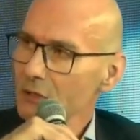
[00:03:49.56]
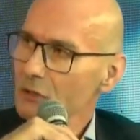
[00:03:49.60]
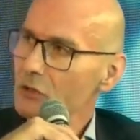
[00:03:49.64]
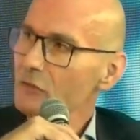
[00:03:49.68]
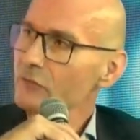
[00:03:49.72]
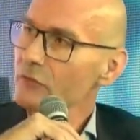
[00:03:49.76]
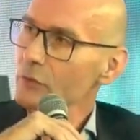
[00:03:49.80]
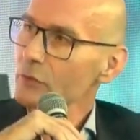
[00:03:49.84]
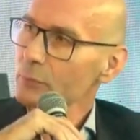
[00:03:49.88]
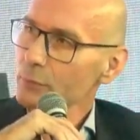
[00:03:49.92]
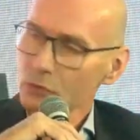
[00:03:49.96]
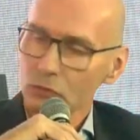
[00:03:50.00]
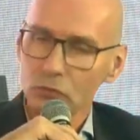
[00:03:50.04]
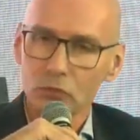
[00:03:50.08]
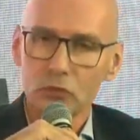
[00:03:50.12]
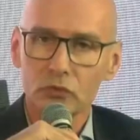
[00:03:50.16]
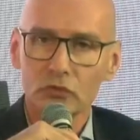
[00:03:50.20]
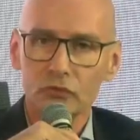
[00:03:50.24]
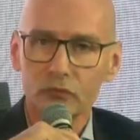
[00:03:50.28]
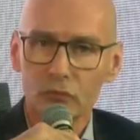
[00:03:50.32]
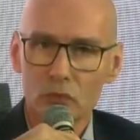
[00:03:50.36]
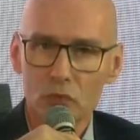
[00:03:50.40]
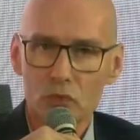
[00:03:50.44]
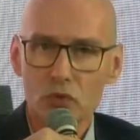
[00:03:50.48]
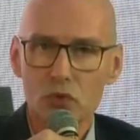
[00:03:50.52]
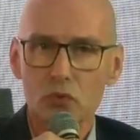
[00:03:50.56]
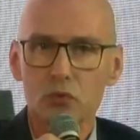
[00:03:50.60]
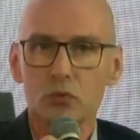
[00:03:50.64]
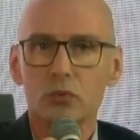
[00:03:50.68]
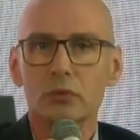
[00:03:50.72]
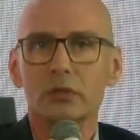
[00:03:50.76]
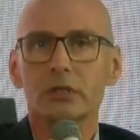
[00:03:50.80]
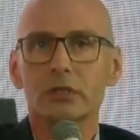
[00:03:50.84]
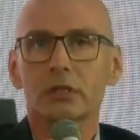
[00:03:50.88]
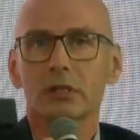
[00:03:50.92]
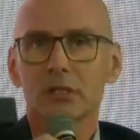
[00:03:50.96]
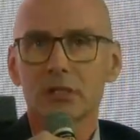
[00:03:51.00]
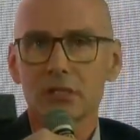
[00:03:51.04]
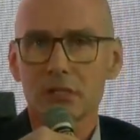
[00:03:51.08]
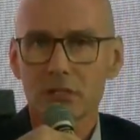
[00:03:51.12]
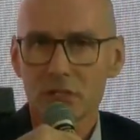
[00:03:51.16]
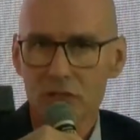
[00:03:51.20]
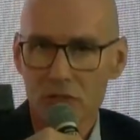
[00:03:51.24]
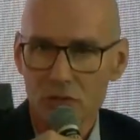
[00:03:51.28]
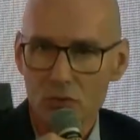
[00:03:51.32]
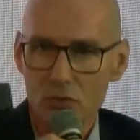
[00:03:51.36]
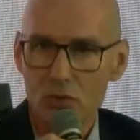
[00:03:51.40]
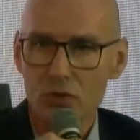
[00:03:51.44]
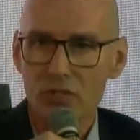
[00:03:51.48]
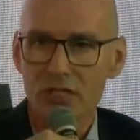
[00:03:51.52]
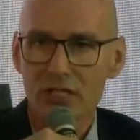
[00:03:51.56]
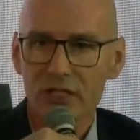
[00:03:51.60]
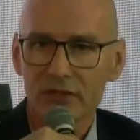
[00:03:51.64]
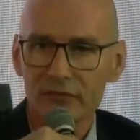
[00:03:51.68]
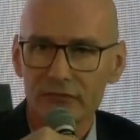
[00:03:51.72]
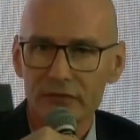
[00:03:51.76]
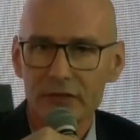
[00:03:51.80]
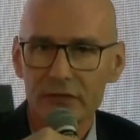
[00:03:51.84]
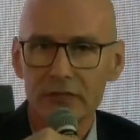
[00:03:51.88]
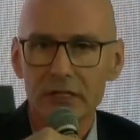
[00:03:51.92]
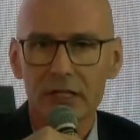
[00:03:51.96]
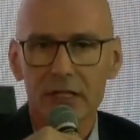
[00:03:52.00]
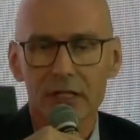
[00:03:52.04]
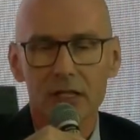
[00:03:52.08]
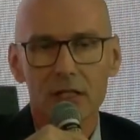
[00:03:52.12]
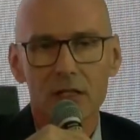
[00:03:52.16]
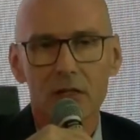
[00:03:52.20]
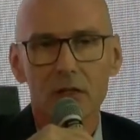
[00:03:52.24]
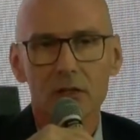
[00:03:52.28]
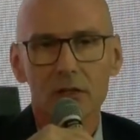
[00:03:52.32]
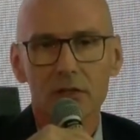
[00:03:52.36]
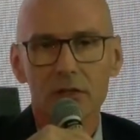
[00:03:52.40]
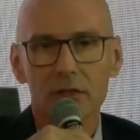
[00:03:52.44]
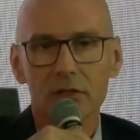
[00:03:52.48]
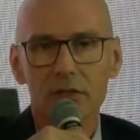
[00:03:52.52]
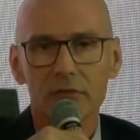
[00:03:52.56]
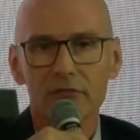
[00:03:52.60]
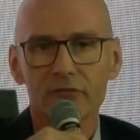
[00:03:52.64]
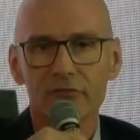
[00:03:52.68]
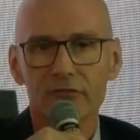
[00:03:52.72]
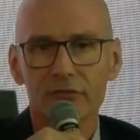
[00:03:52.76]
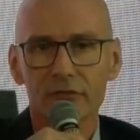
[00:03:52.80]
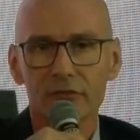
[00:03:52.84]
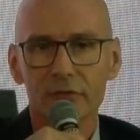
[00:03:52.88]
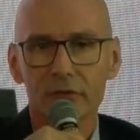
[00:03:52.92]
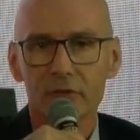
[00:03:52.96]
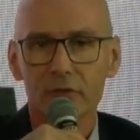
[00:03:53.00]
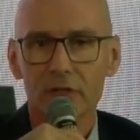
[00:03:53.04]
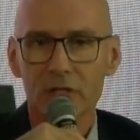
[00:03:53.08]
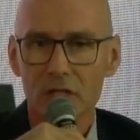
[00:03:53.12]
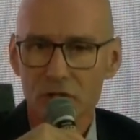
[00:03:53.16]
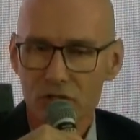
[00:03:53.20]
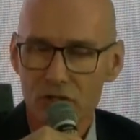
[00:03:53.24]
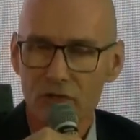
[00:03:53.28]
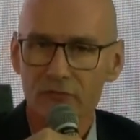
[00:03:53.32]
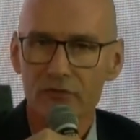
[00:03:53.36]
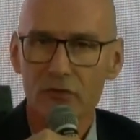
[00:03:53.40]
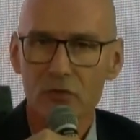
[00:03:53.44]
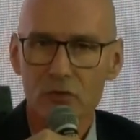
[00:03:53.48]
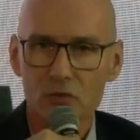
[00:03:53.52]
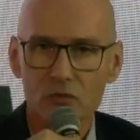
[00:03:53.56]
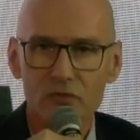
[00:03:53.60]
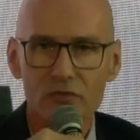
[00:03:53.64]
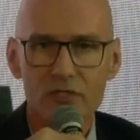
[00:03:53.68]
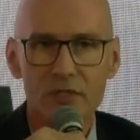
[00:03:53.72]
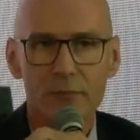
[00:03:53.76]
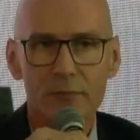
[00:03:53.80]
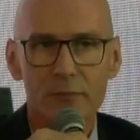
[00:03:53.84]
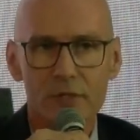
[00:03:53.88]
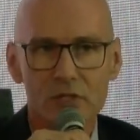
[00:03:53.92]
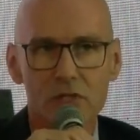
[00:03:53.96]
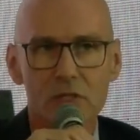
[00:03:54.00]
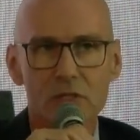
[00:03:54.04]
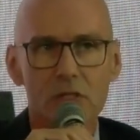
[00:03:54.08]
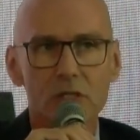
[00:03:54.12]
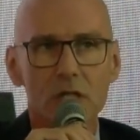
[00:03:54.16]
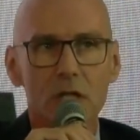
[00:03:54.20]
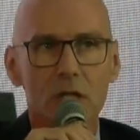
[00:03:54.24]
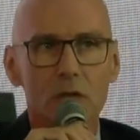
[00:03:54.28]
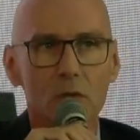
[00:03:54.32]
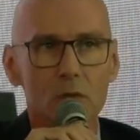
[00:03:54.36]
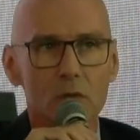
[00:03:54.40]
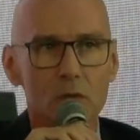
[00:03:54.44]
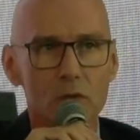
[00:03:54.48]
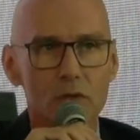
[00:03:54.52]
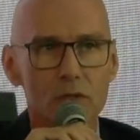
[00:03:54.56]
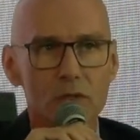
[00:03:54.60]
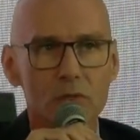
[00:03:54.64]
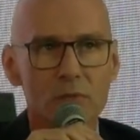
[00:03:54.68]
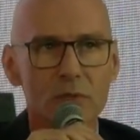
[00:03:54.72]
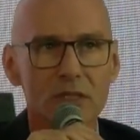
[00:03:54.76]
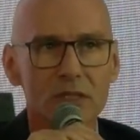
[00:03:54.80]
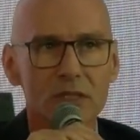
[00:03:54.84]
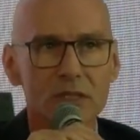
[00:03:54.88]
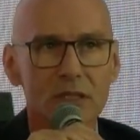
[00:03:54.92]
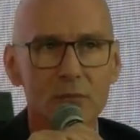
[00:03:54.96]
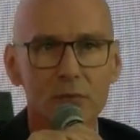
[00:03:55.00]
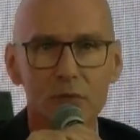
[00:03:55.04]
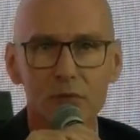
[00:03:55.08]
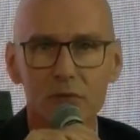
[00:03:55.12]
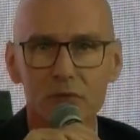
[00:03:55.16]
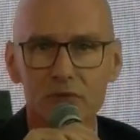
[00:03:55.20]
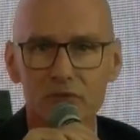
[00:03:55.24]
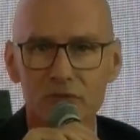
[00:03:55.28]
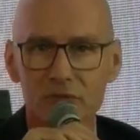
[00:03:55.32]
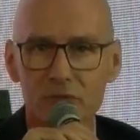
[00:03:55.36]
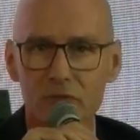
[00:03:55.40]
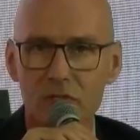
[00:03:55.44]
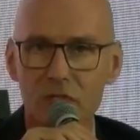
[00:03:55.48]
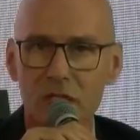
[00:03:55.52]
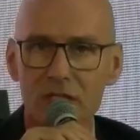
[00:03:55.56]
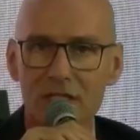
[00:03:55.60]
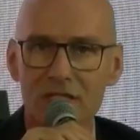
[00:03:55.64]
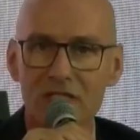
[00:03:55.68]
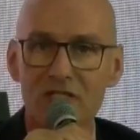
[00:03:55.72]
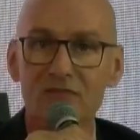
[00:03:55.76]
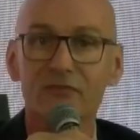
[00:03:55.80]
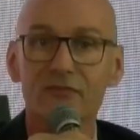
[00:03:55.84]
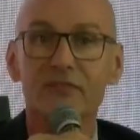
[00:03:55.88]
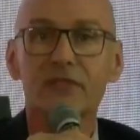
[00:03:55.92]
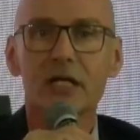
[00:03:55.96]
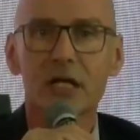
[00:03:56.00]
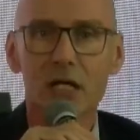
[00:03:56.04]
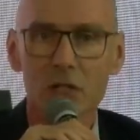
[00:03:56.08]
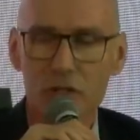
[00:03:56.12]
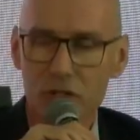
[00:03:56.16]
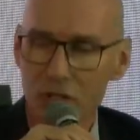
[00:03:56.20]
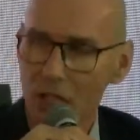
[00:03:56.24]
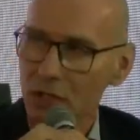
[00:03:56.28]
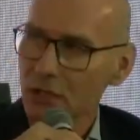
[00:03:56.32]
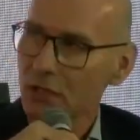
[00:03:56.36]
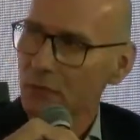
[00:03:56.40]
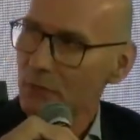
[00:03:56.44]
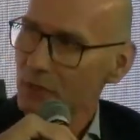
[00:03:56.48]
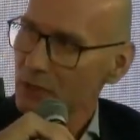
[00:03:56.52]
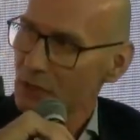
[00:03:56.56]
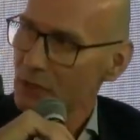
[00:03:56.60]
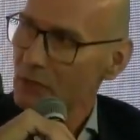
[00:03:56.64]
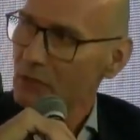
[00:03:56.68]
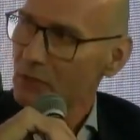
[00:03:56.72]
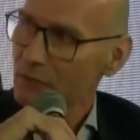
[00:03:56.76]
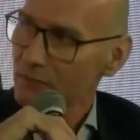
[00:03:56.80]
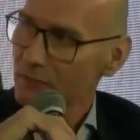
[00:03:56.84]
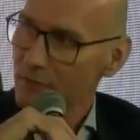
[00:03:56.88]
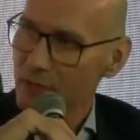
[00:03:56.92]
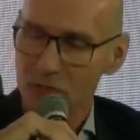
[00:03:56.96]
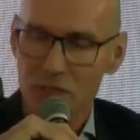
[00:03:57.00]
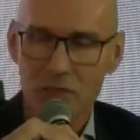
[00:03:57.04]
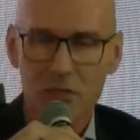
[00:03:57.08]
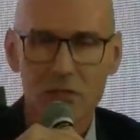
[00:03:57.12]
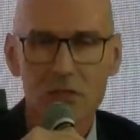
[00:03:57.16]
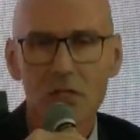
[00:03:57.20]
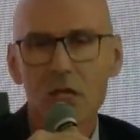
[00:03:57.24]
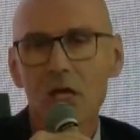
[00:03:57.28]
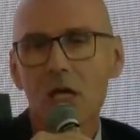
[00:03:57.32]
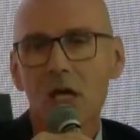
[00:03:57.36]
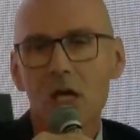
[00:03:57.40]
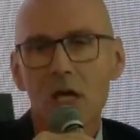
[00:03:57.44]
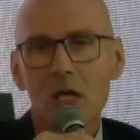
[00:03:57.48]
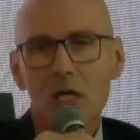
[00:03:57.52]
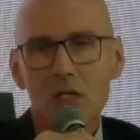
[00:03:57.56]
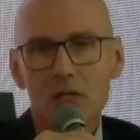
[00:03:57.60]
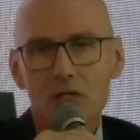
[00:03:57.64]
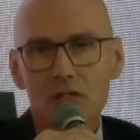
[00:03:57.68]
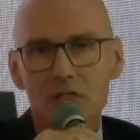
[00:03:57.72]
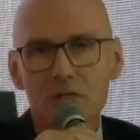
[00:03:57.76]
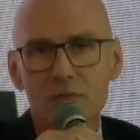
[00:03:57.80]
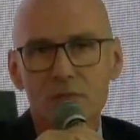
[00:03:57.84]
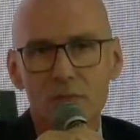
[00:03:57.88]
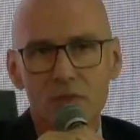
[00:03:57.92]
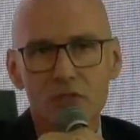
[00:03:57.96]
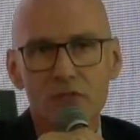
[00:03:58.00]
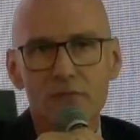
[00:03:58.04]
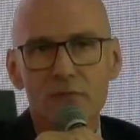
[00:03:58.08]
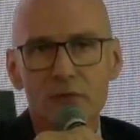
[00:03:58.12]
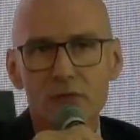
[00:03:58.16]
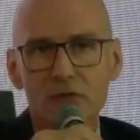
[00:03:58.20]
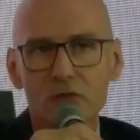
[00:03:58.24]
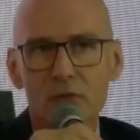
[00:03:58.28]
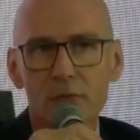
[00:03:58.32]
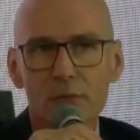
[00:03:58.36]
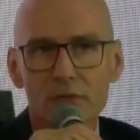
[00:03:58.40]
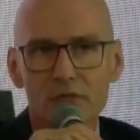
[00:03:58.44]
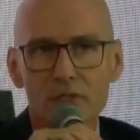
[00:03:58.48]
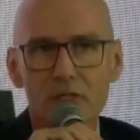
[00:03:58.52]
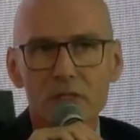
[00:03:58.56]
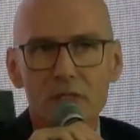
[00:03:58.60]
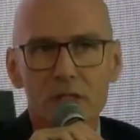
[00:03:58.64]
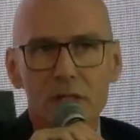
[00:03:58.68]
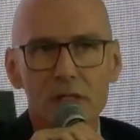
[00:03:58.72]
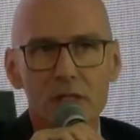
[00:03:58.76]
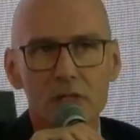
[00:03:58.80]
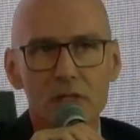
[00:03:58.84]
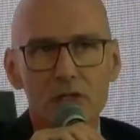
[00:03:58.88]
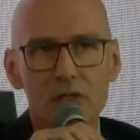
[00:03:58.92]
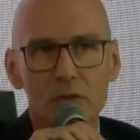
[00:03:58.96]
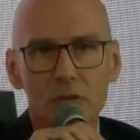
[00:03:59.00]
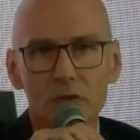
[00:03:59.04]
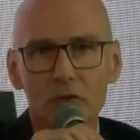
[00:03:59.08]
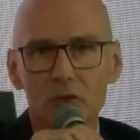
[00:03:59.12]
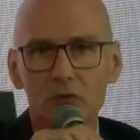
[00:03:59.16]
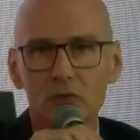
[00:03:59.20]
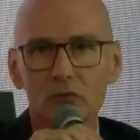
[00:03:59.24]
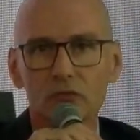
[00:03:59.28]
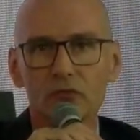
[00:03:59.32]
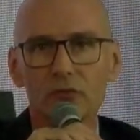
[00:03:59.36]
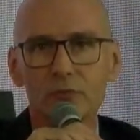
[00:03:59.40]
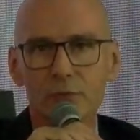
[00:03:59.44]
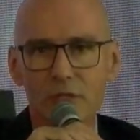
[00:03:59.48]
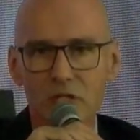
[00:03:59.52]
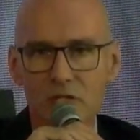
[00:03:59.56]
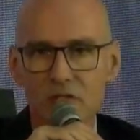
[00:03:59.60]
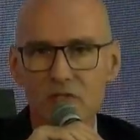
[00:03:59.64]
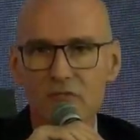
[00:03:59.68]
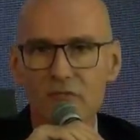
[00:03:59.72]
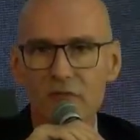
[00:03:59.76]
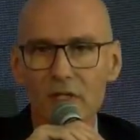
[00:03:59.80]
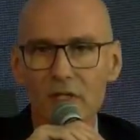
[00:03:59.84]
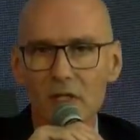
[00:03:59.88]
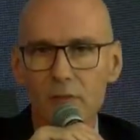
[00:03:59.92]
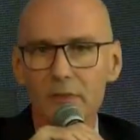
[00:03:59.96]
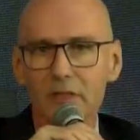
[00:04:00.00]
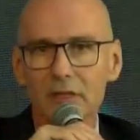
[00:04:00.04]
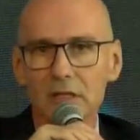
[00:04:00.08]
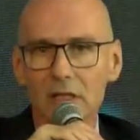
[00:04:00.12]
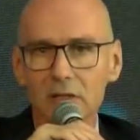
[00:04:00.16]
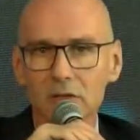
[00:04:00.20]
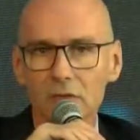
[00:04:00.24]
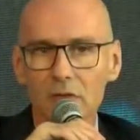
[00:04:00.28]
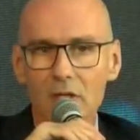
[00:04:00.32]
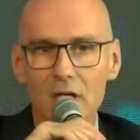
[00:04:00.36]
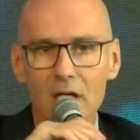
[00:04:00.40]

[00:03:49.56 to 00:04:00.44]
nowych produktów, usług. Już za chwilkę, e, w, jeszcze w końcówce października ogłosimy nabór związany z wdrażaniem innowacji, czyli z możliwością pozyskania środków przez firmy na to,